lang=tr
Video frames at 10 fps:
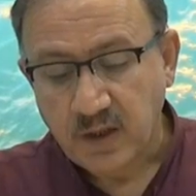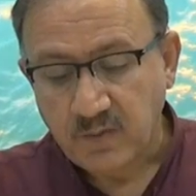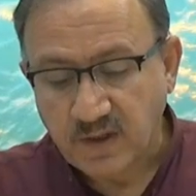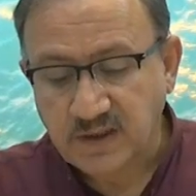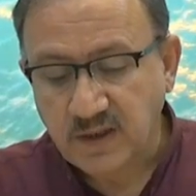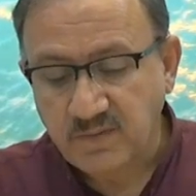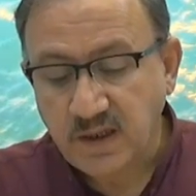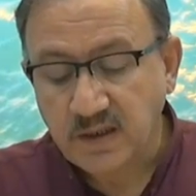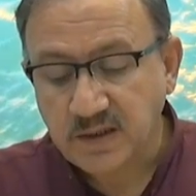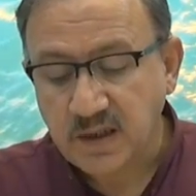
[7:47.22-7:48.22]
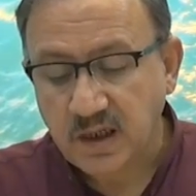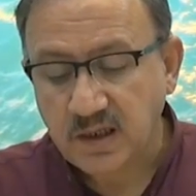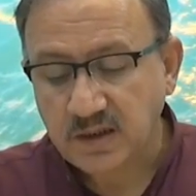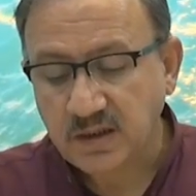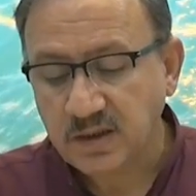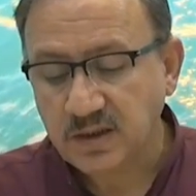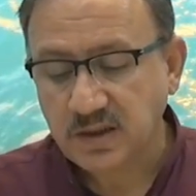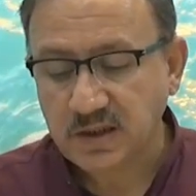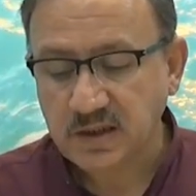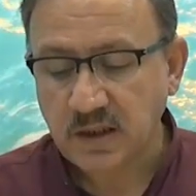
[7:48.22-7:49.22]
vazife-i risaletin
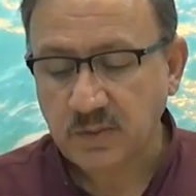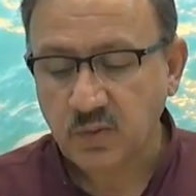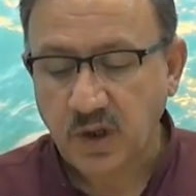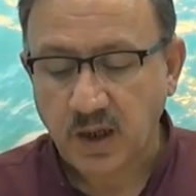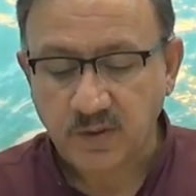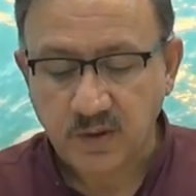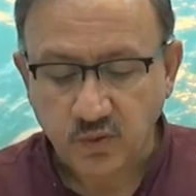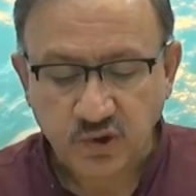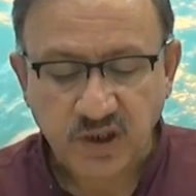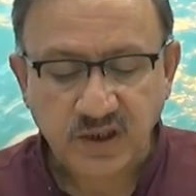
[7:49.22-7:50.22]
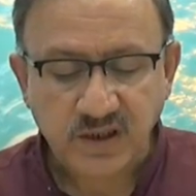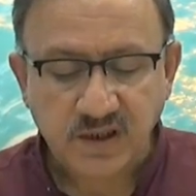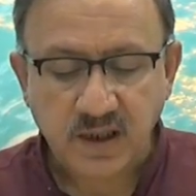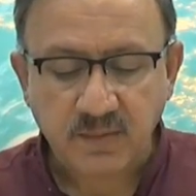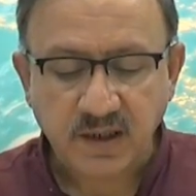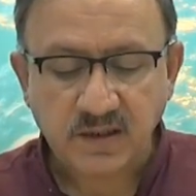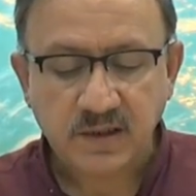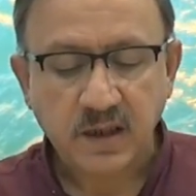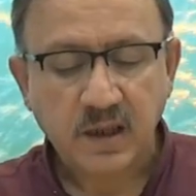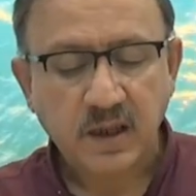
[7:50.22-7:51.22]
icrasına mukabil ücret
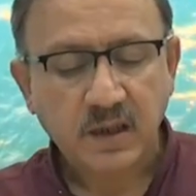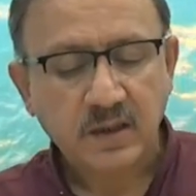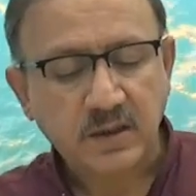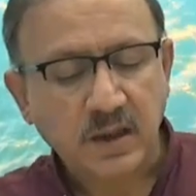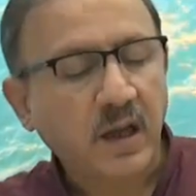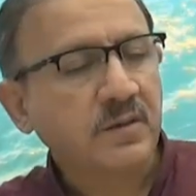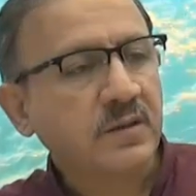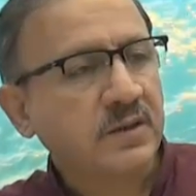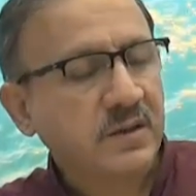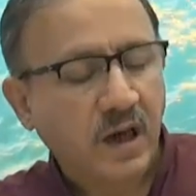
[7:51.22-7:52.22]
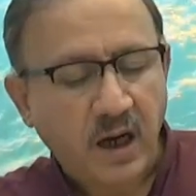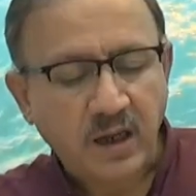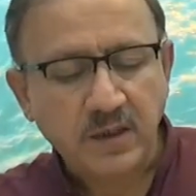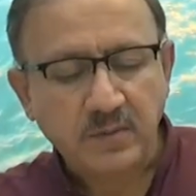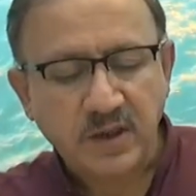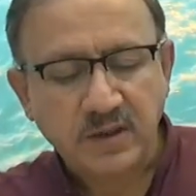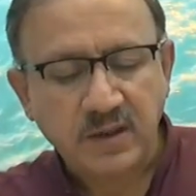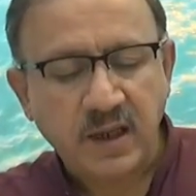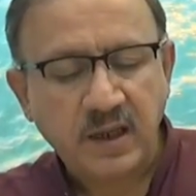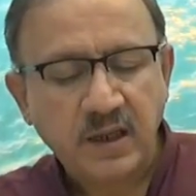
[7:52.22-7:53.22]
istemez. Yalnız Ali
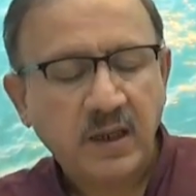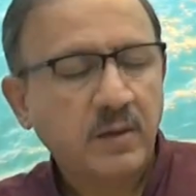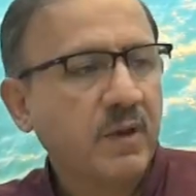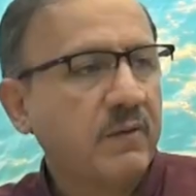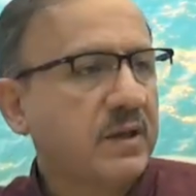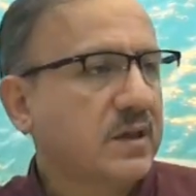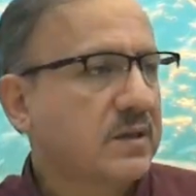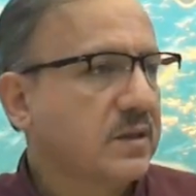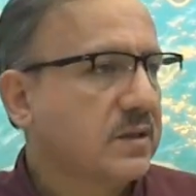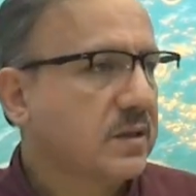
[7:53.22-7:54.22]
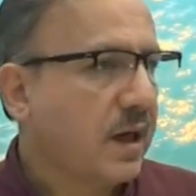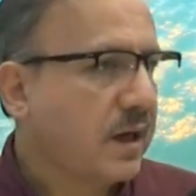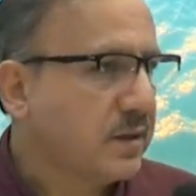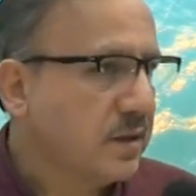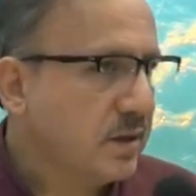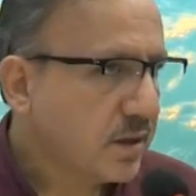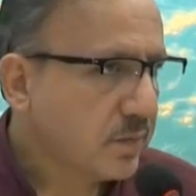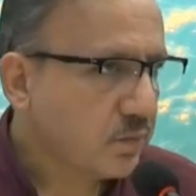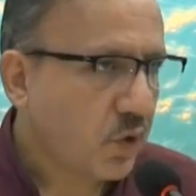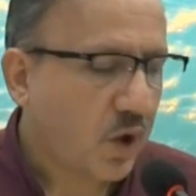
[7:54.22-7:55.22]
Beytine meveddeti yani
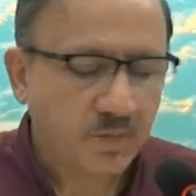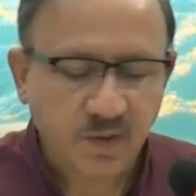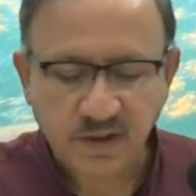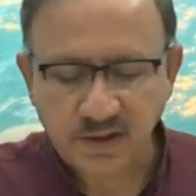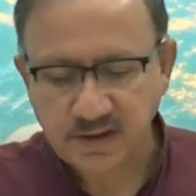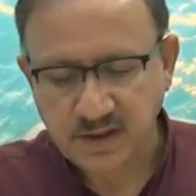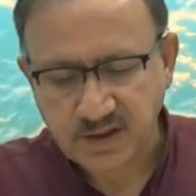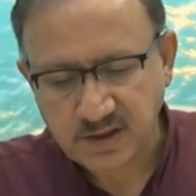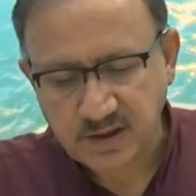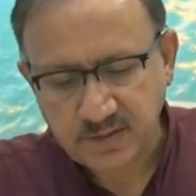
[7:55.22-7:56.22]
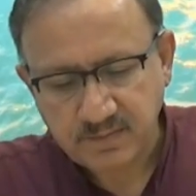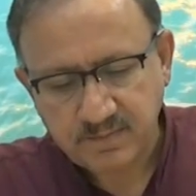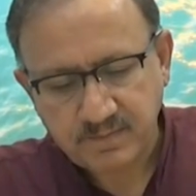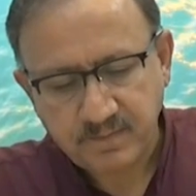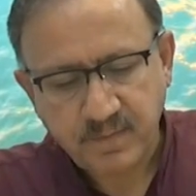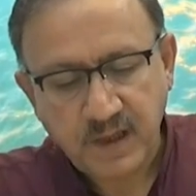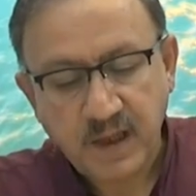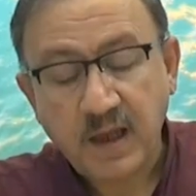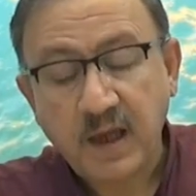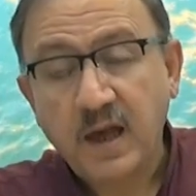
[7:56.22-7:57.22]
muhabbeti ister.
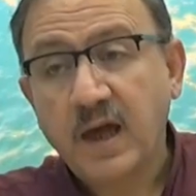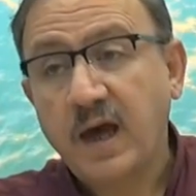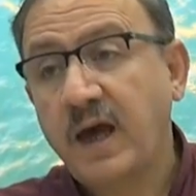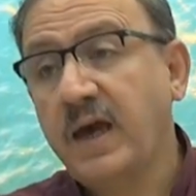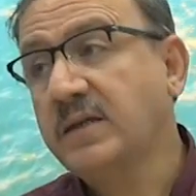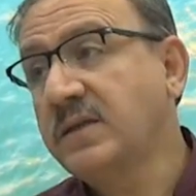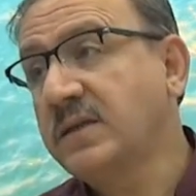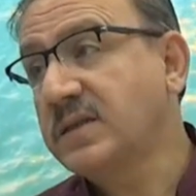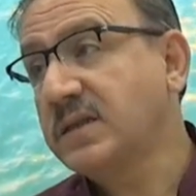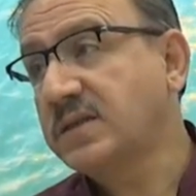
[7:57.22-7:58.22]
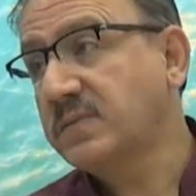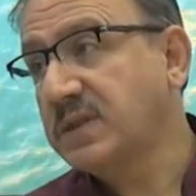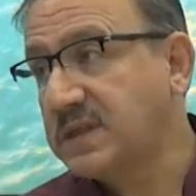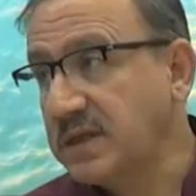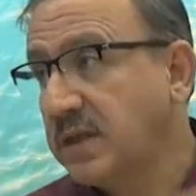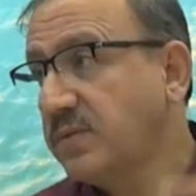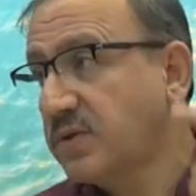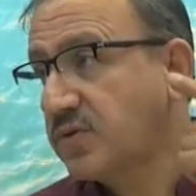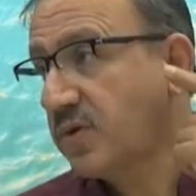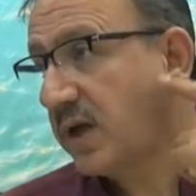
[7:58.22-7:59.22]
Eğer denirse şimdi zihne bir
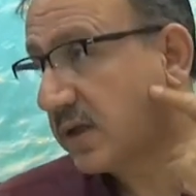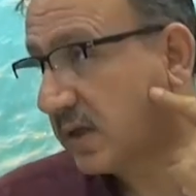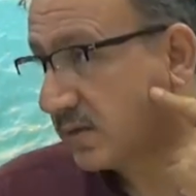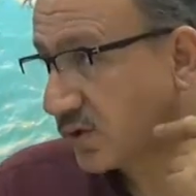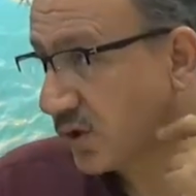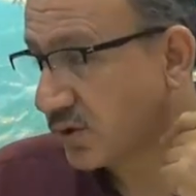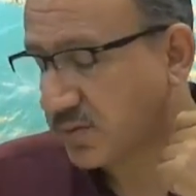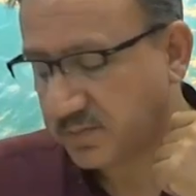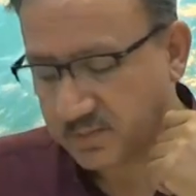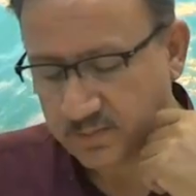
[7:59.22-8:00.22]
sual geliyor. Soru.